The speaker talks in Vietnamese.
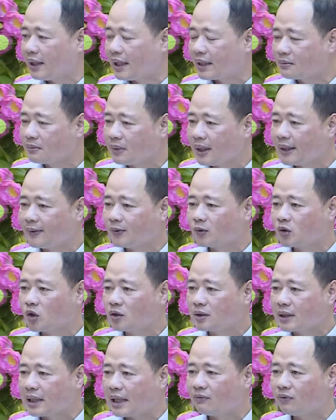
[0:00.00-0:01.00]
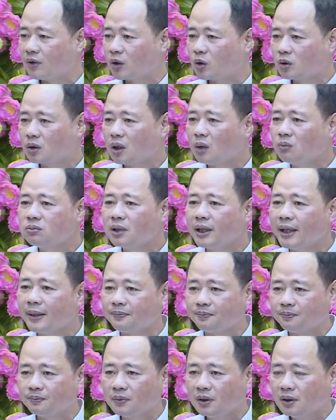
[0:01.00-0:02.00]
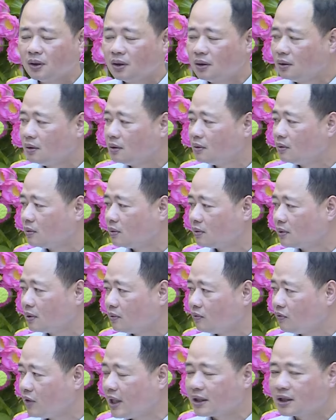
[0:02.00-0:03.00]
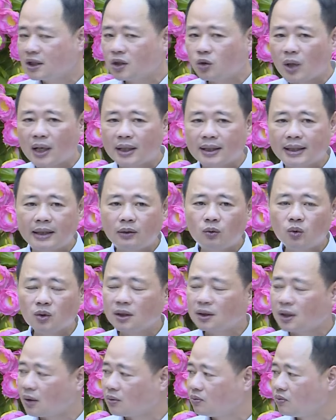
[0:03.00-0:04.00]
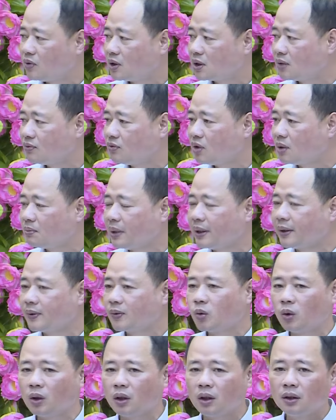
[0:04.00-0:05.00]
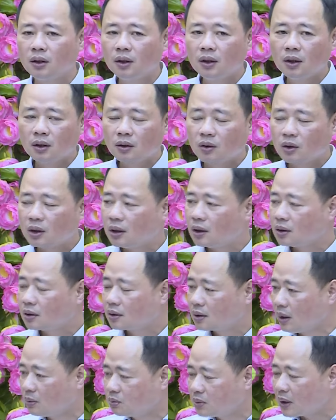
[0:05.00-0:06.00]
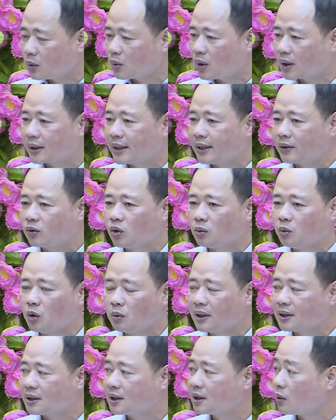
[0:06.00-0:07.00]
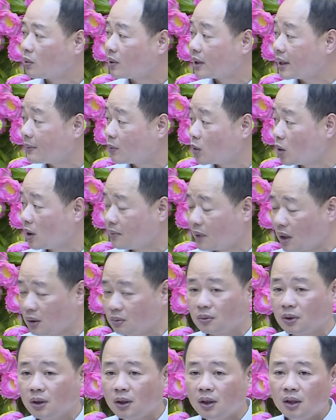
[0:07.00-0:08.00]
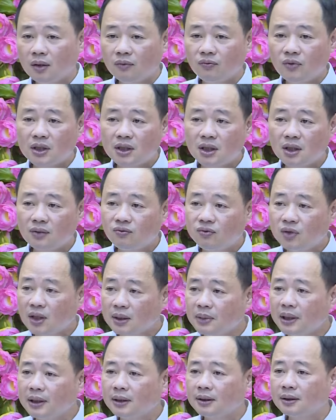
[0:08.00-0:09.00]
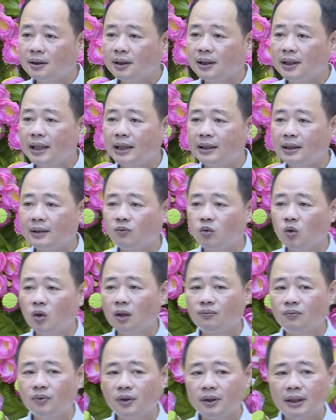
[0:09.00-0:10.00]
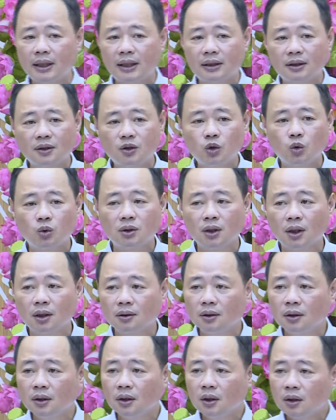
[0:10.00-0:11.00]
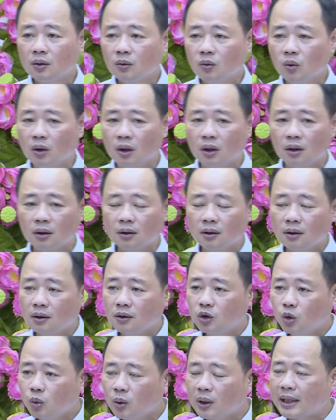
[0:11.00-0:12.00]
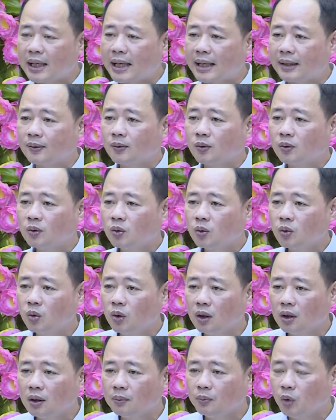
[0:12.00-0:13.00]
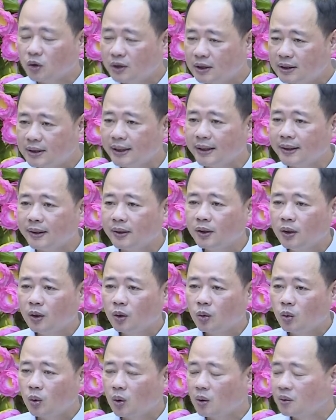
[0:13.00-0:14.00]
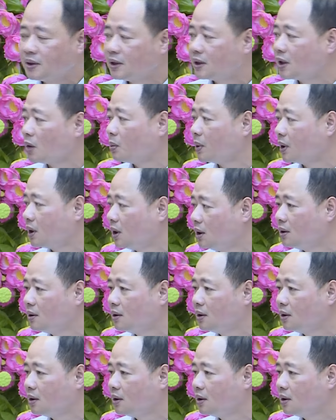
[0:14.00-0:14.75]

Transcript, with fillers: lành mạnh rõ ràng phải có thông điệp về sự đoàn kết của dân tộc với sự vươn mình của uh, thống nhất đoàn kết của bốn bảy dân tộc anh em của lâm đồng về sự vươn mình đi lên để phù hợp với cả những chủ trương của trung ương đảng của bộ chính trị của đồng chí tổng bí thư